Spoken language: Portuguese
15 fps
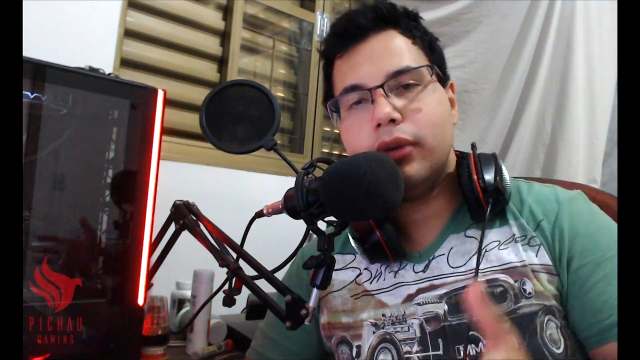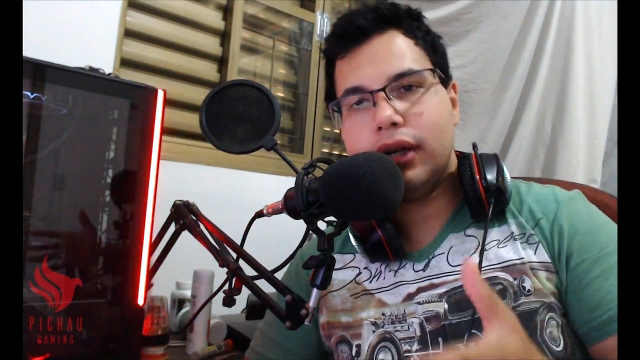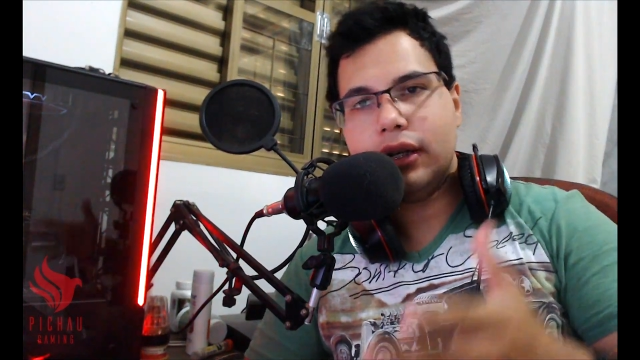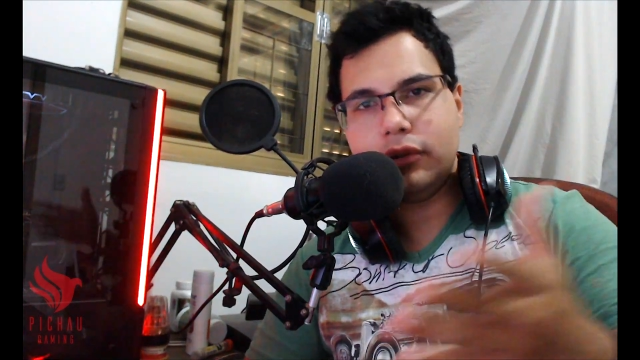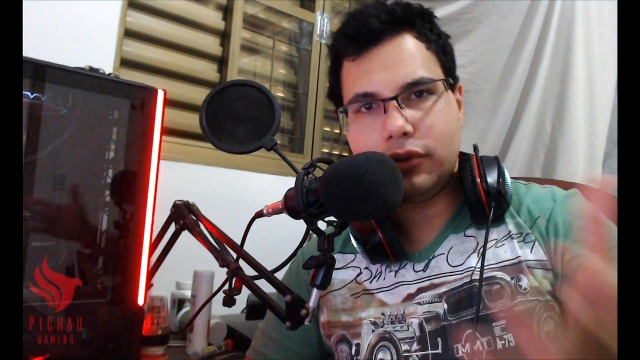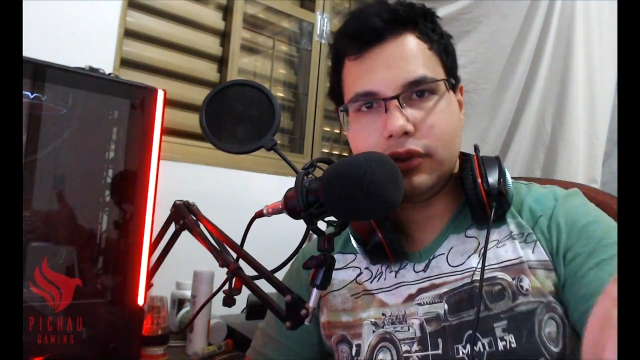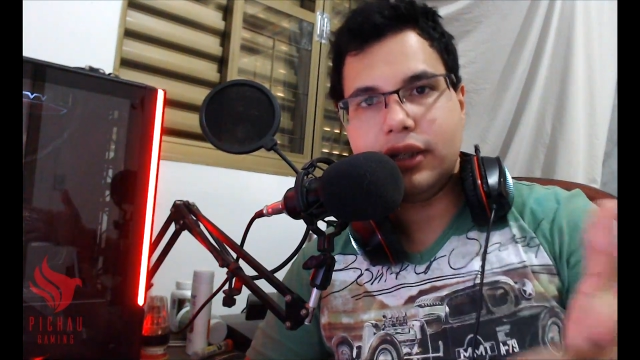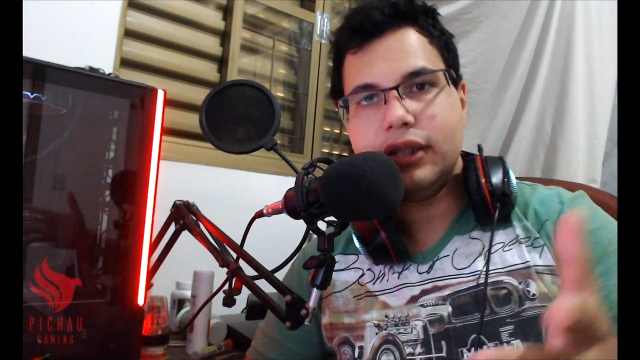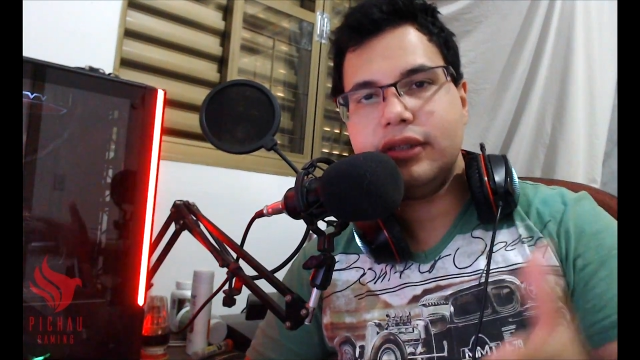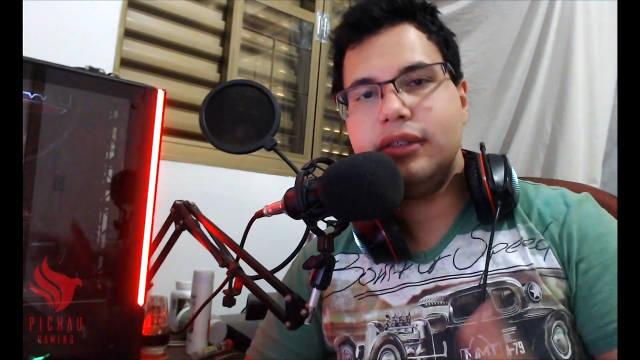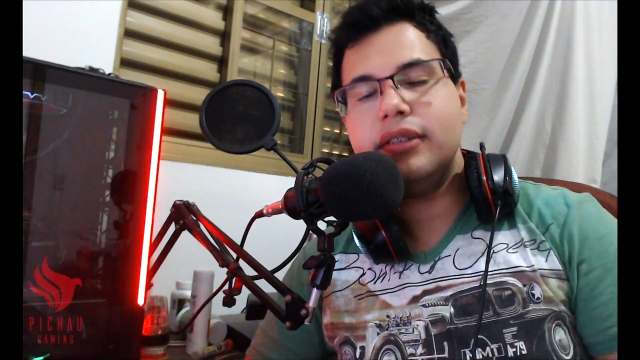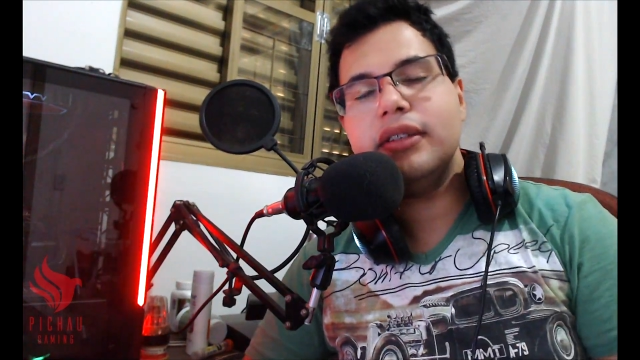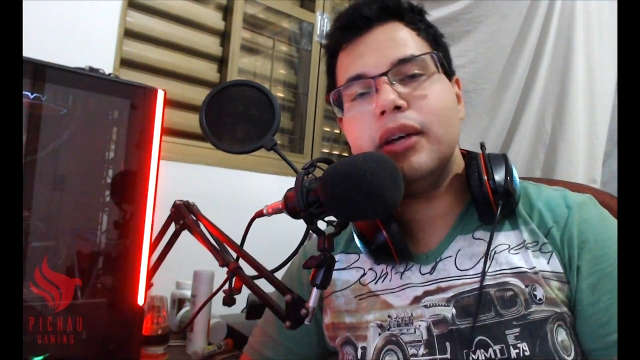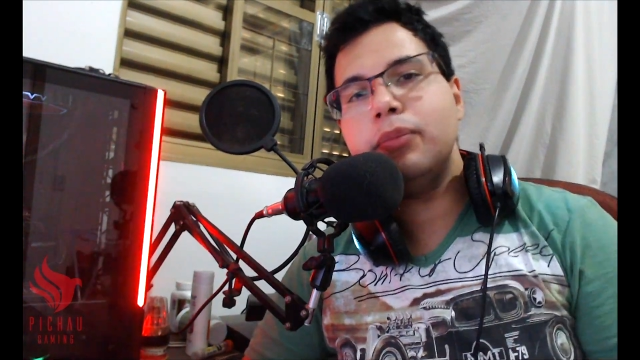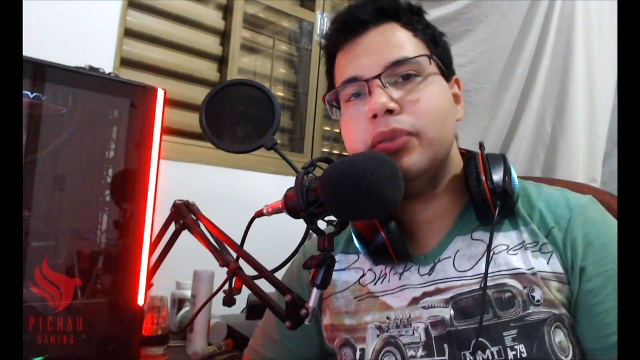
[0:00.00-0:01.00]
no caso
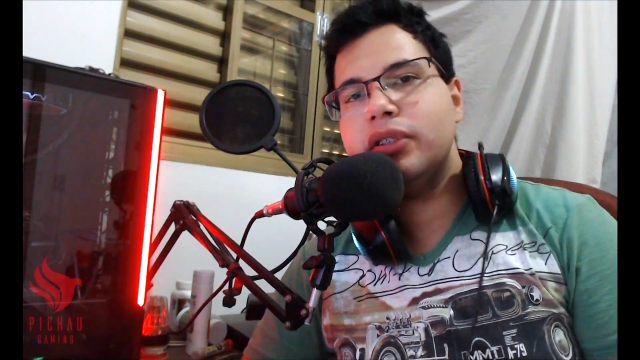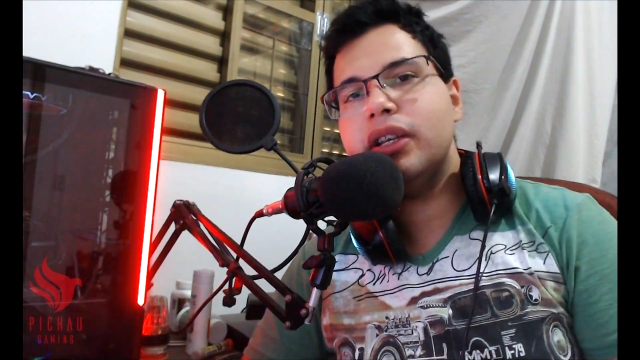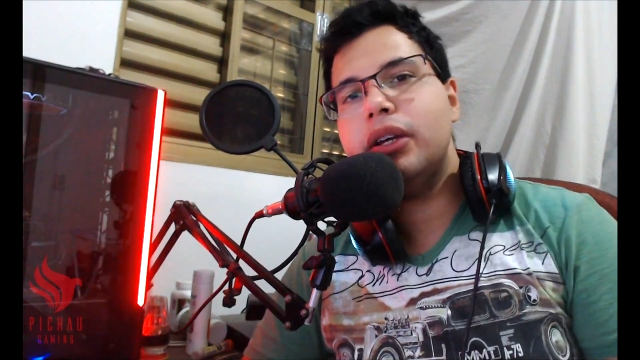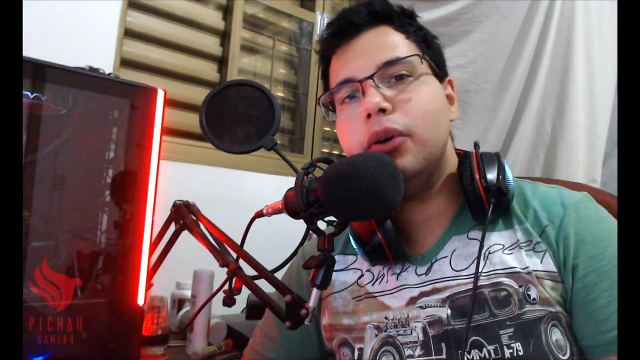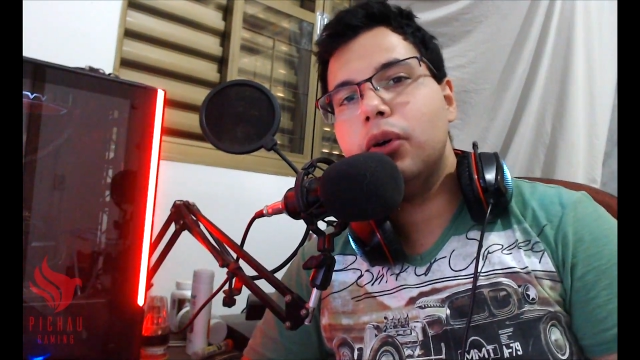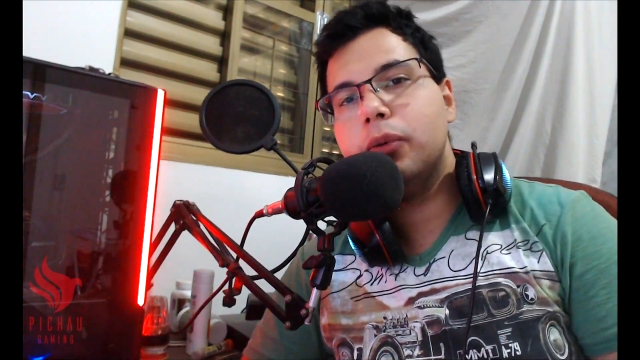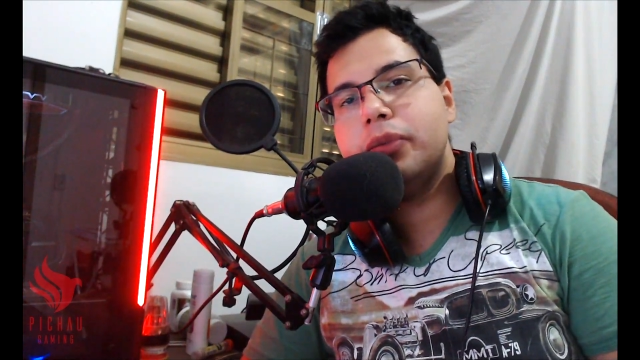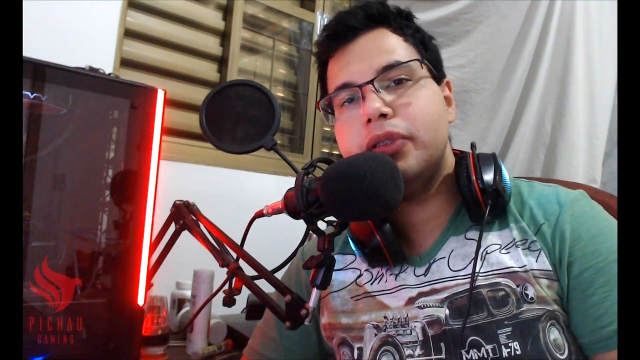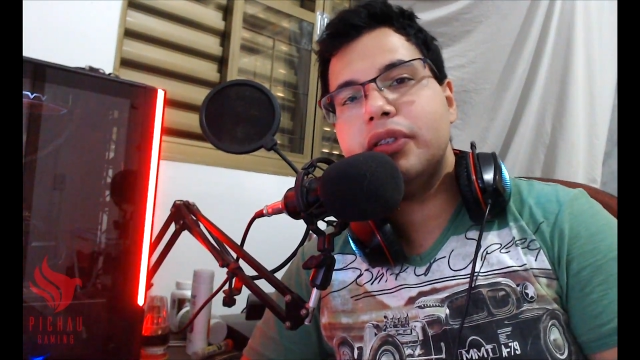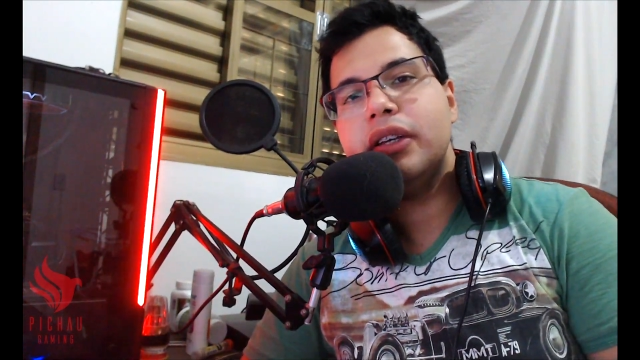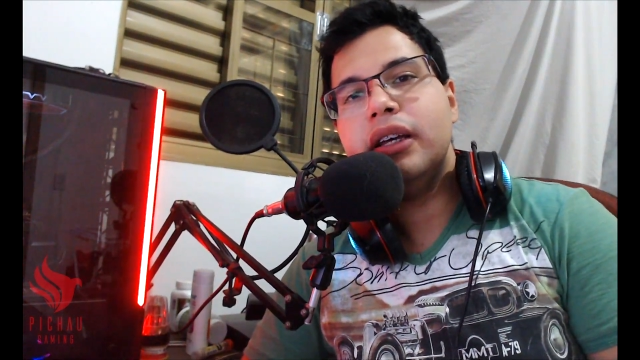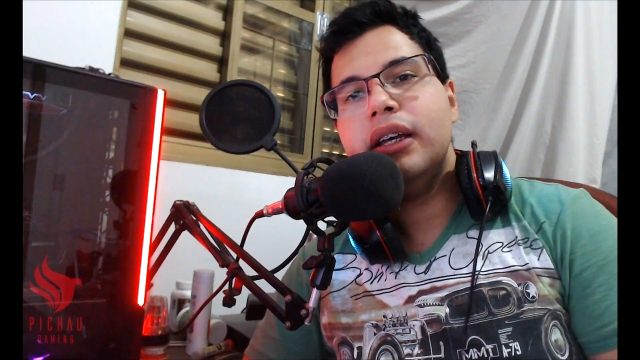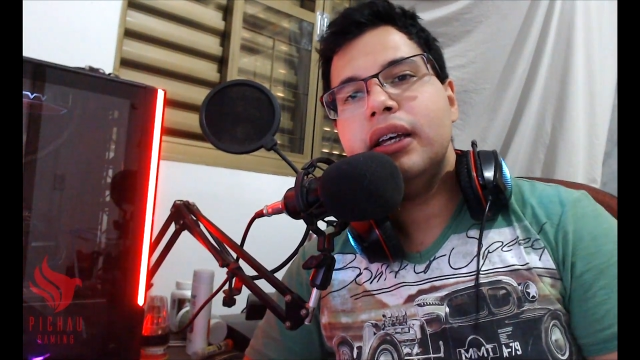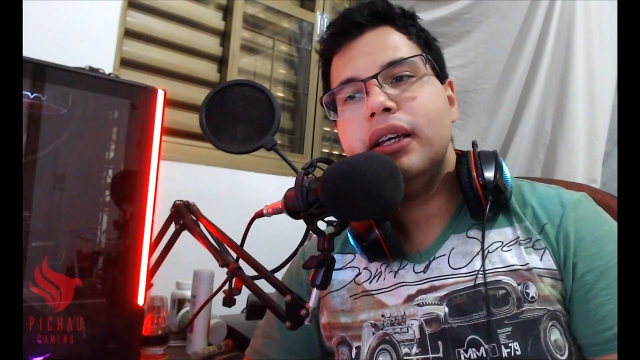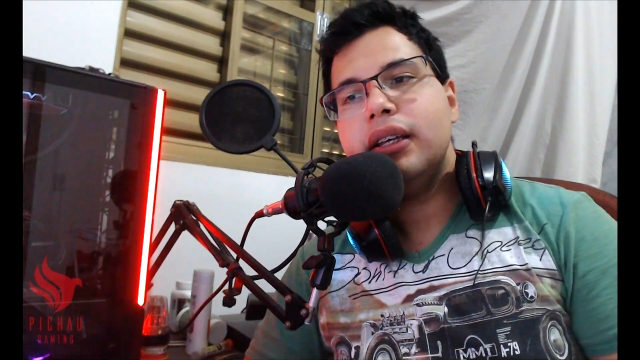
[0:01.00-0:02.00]
desses, da Psyops.
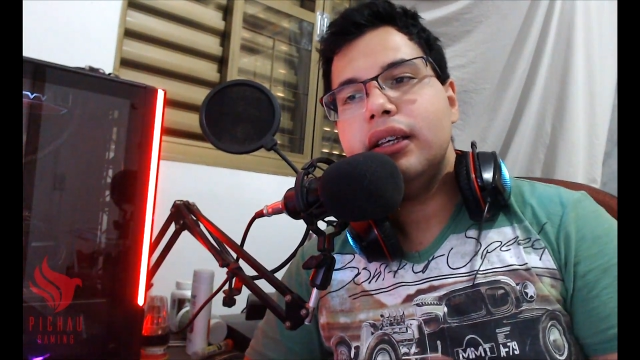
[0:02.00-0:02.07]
